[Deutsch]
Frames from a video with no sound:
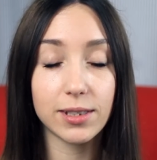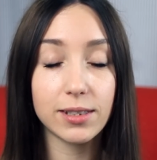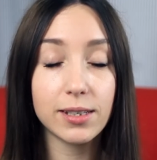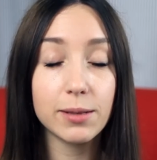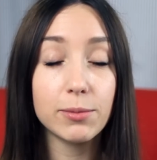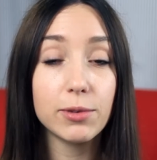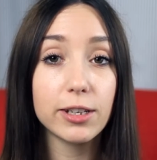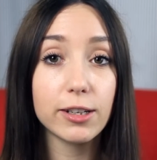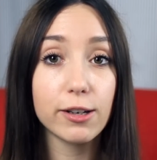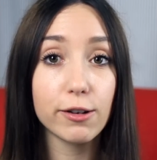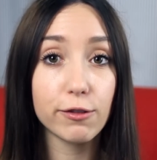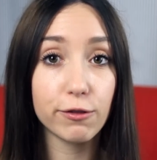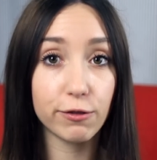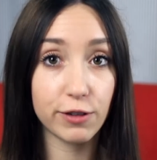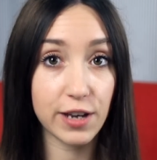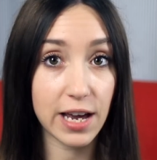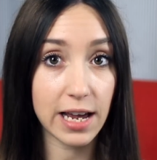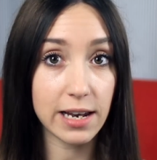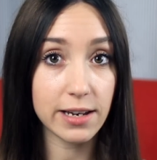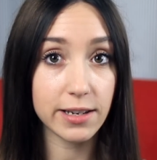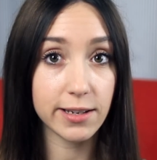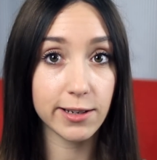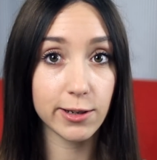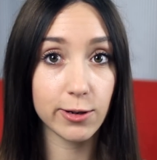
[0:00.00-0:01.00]
Ziemlich
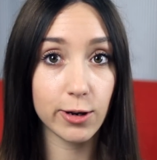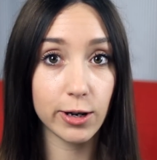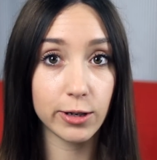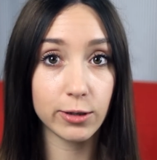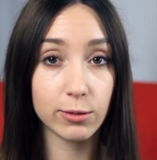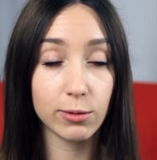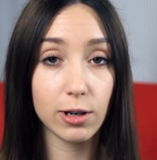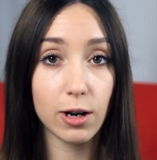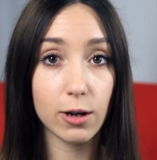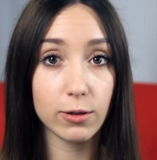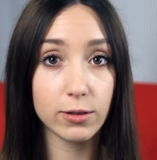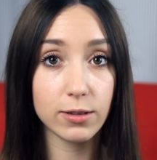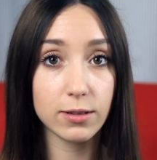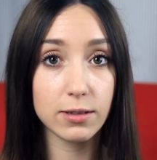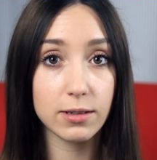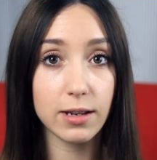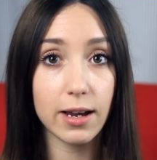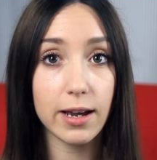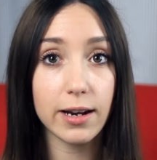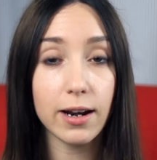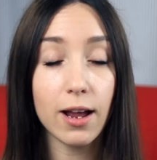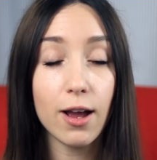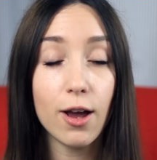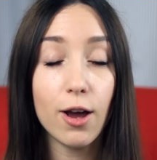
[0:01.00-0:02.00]
gefährlichen Leuten, um genau zu
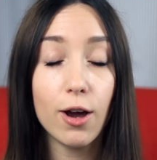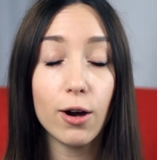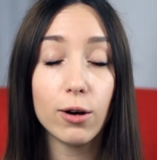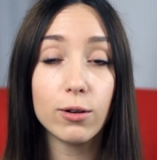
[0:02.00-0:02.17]
sein.